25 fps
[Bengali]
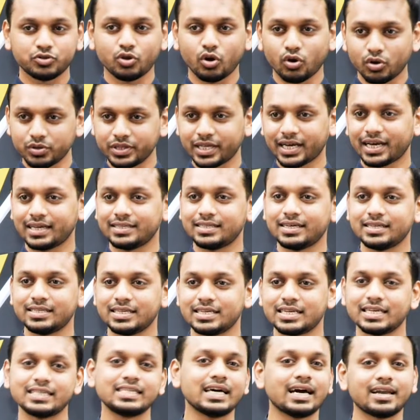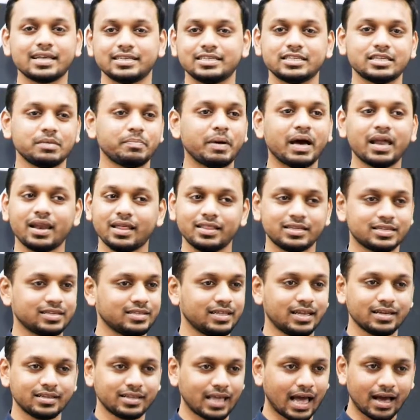তখন দেখা যায় যে সে জানে যে বাংলাদেশে
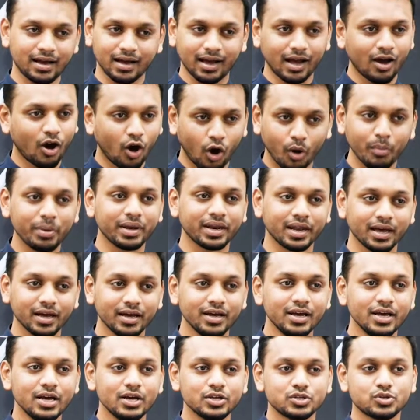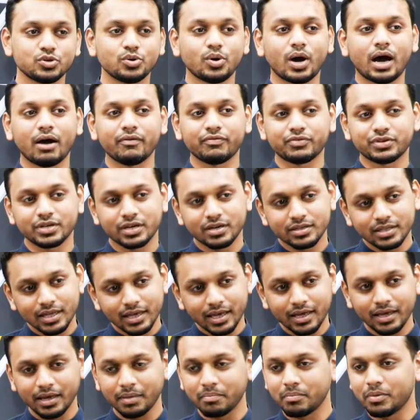তার থাকা হবে না সো আফটার
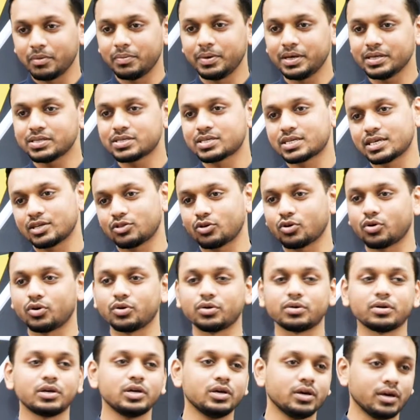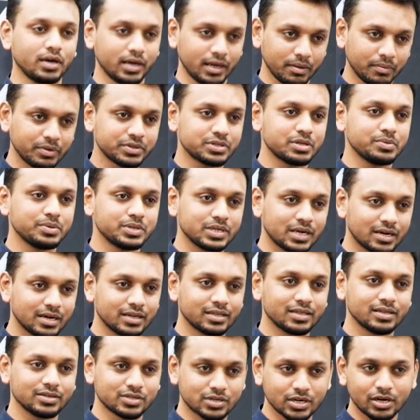দ্য এমবিবিএস সে তখন এমআরসিবি
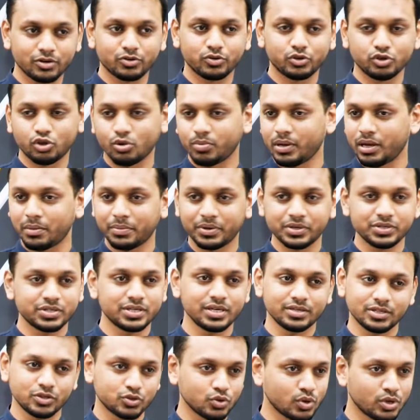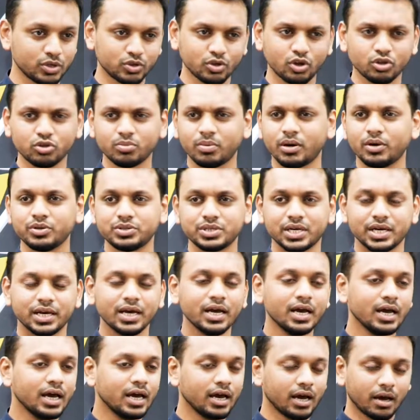জার্নিতে স্টার্ট করতো বা এমআরসিএস চলে যেত অথবা ওই যে
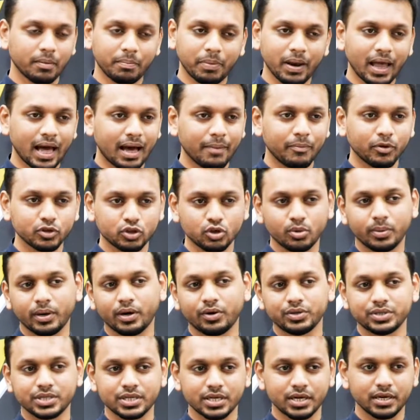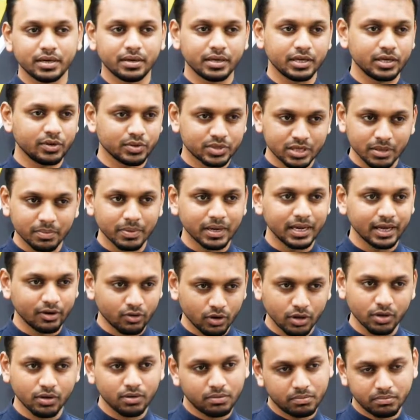প্লাব অথবা ওই যে ইউএসএমএল
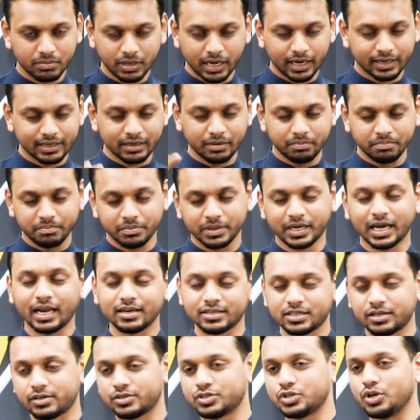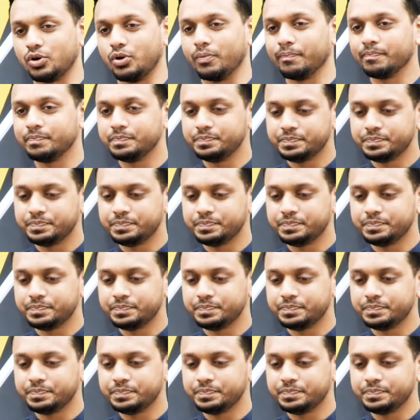এগুলো একটা কালচার ছিল